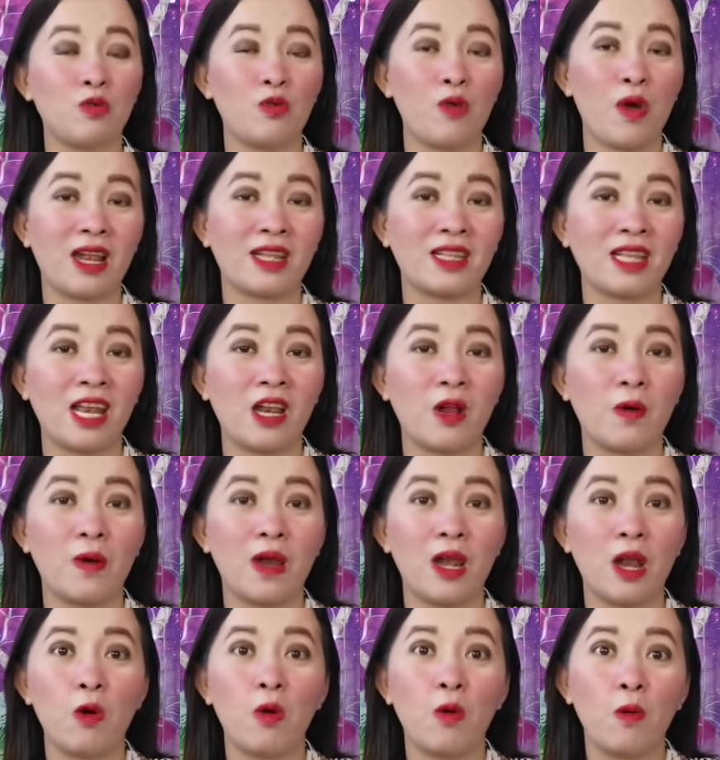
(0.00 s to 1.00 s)
swerte ng
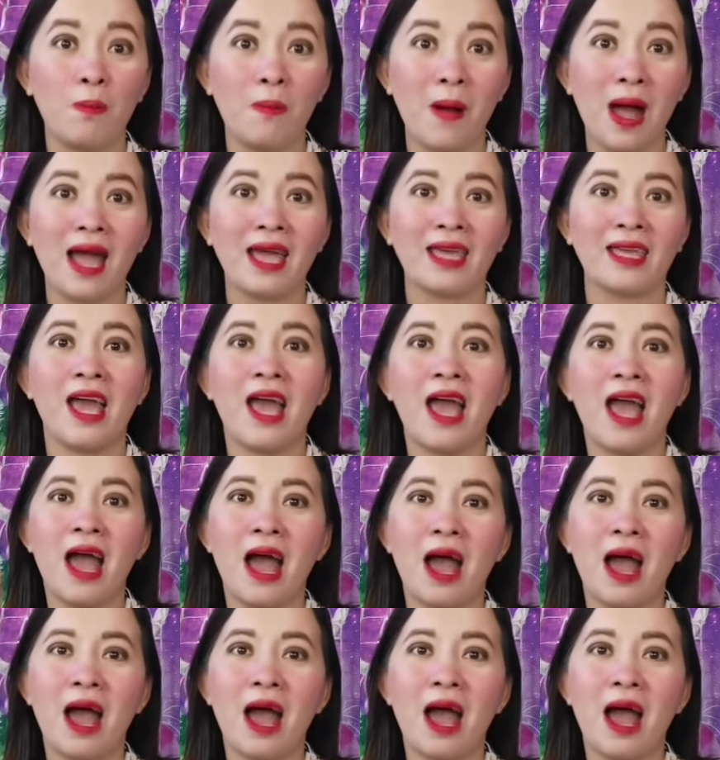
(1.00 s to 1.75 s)
walang humpay.